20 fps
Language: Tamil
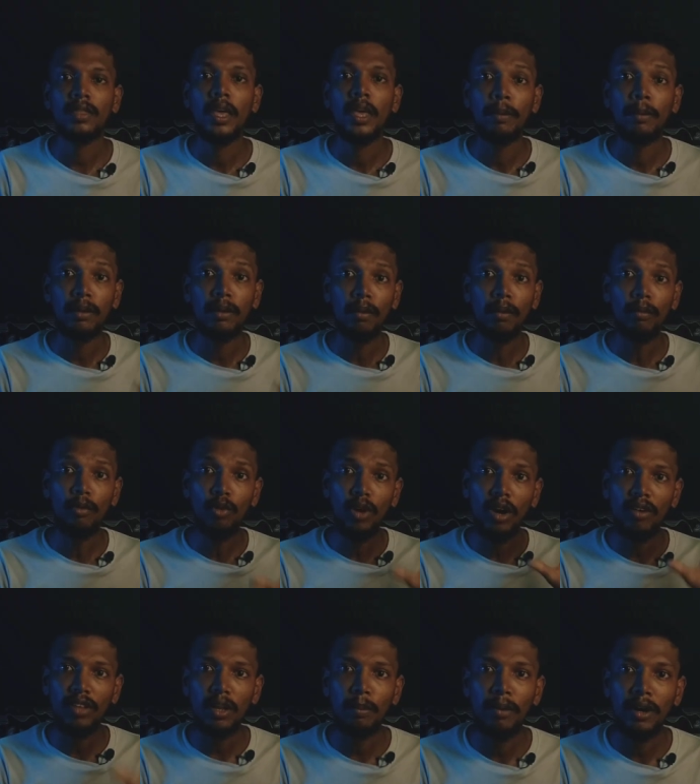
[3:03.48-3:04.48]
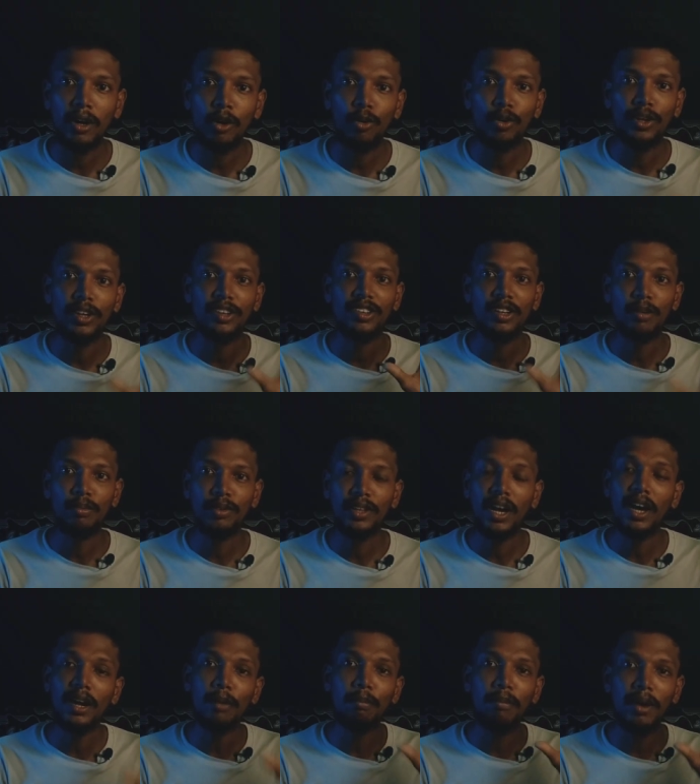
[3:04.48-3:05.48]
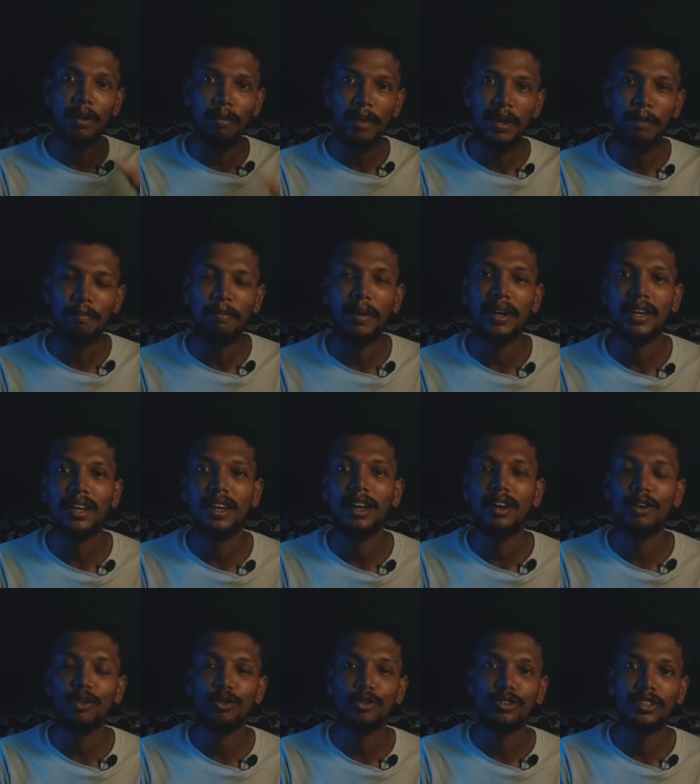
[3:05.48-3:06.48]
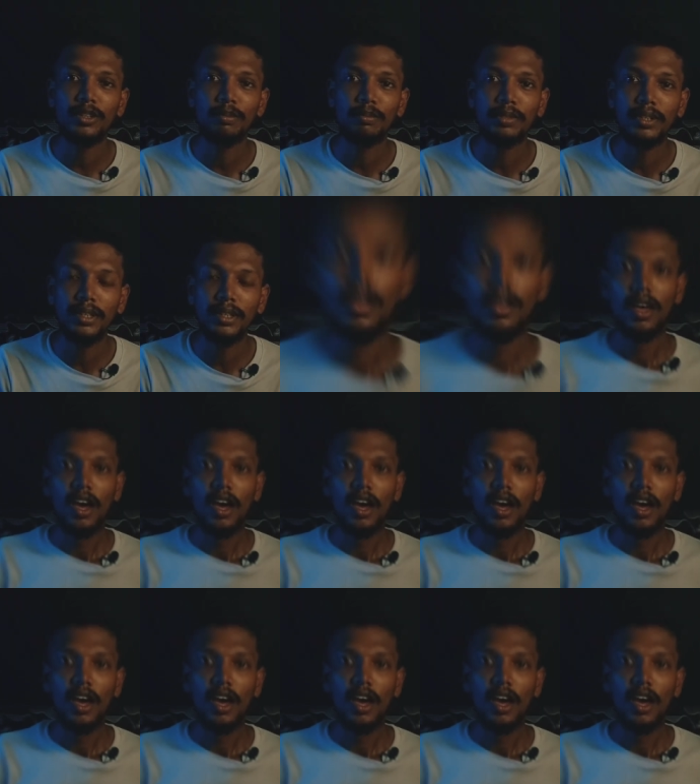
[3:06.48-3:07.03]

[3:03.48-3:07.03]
இப்போ நம்ம மூணாவதாக பார்க்கக்கூடிய ஸ்டெப்பு தான் ரொம்ப ரொம்ப இம்பார்ட்டண்டான ஒரு ஸ்டெப்பு